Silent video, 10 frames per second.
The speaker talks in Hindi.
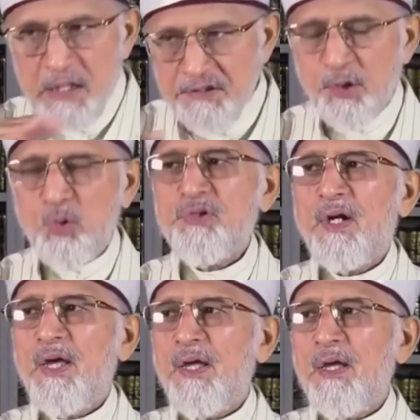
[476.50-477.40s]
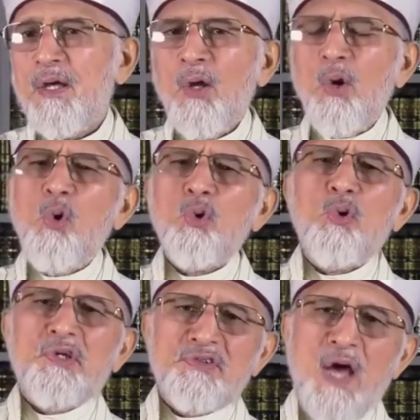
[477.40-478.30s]
गली से गुजर रहे हैं
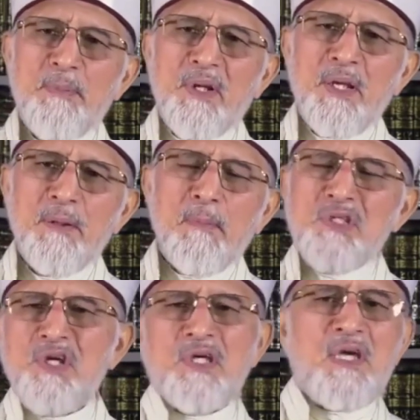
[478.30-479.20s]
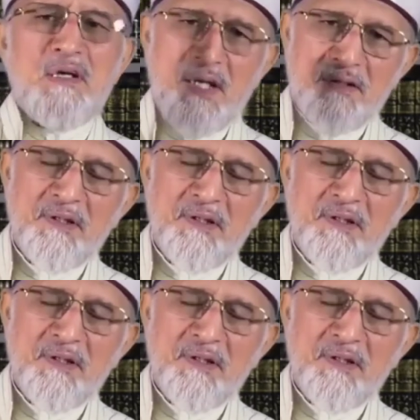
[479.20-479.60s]
लोगों के सामने बच्चे खेल रहे